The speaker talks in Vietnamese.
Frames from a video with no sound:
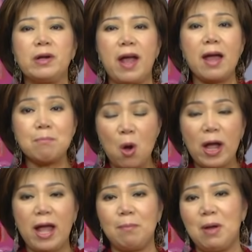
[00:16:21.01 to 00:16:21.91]
các món
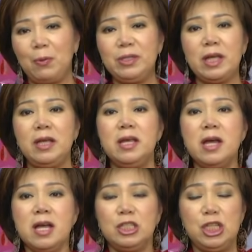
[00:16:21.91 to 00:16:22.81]
ăn mà Uyên Thi
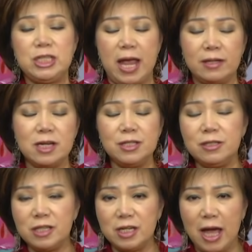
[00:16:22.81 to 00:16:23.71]
chia sẻ trên
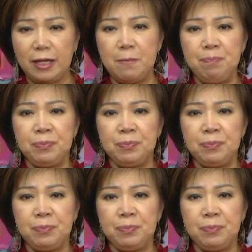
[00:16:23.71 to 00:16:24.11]
chương trình này.